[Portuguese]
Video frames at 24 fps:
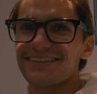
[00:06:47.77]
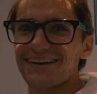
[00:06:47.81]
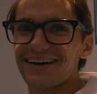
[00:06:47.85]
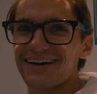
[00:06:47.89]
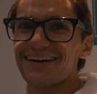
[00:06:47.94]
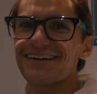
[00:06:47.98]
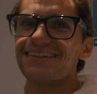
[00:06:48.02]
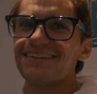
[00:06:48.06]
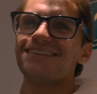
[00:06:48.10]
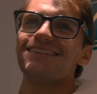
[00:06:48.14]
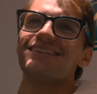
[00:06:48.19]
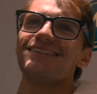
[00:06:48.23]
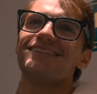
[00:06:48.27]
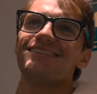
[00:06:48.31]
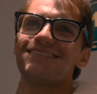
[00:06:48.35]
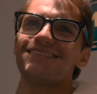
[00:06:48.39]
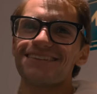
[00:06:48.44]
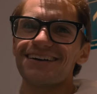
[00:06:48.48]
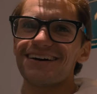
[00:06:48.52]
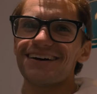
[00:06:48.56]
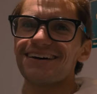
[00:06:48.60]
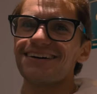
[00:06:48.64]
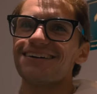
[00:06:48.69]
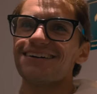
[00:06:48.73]
Aliás,
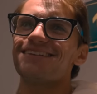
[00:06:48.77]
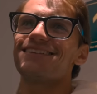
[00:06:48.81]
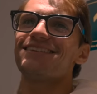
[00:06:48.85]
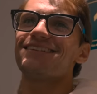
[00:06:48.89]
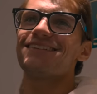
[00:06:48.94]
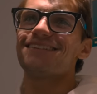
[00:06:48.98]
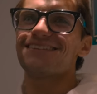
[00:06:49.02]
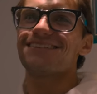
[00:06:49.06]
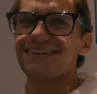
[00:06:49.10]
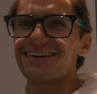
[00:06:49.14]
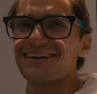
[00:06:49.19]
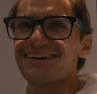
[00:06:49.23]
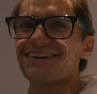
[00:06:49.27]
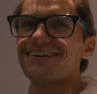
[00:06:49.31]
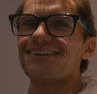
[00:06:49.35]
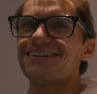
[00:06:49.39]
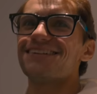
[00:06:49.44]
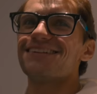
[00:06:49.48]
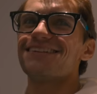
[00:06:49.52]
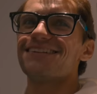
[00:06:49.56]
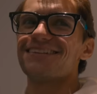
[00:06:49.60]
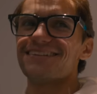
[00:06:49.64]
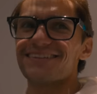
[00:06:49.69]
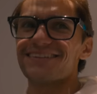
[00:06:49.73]
temos que fazer bastante
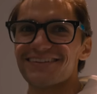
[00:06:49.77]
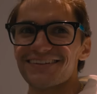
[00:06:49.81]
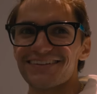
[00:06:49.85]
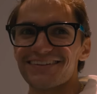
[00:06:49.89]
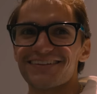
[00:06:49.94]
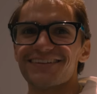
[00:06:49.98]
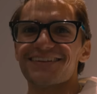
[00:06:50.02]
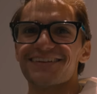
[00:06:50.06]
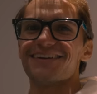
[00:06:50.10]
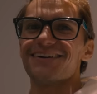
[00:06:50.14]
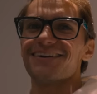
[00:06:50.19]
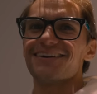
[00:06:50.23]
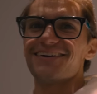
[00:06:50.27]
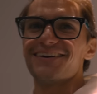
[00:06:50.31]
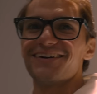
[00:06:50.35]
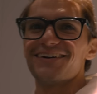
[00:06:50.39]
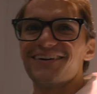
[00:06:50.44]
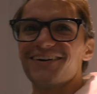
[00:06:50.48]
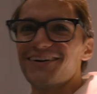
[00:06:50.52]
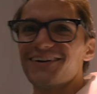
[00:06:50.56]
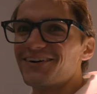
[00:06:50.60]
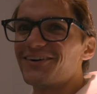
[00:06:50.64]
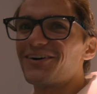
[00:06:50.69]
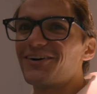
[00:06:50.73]
perguntas.
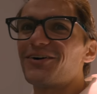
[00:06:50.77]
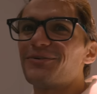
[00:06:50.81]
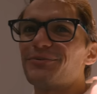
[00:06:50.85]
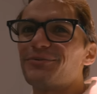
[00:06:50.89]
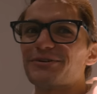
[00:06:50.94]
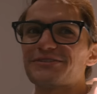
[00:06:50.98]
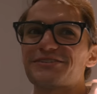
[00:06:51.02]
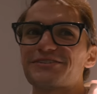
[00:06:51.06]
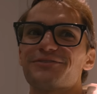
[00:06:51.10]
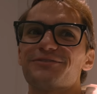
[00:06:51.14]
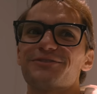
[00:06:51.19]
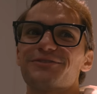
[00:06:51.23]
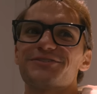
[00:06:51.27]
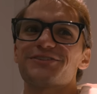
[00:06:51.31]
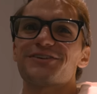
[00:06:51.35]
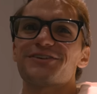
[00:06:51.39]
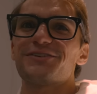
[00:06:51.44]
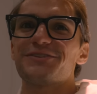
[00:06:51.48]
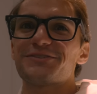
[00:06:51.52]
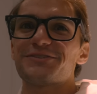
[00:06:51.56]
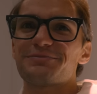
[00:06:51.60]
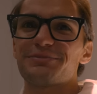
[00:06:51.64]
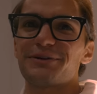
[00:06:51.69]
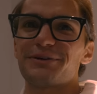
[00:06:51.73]
Ó, mostra você no
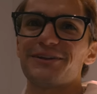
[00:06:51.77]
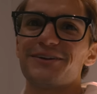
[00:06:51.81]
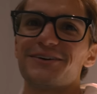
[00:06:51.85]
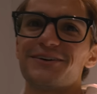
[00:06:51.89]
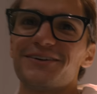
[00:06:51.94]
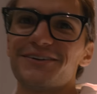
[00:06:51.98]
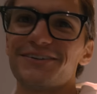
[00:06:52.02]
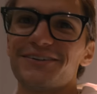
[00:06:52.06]
espelho.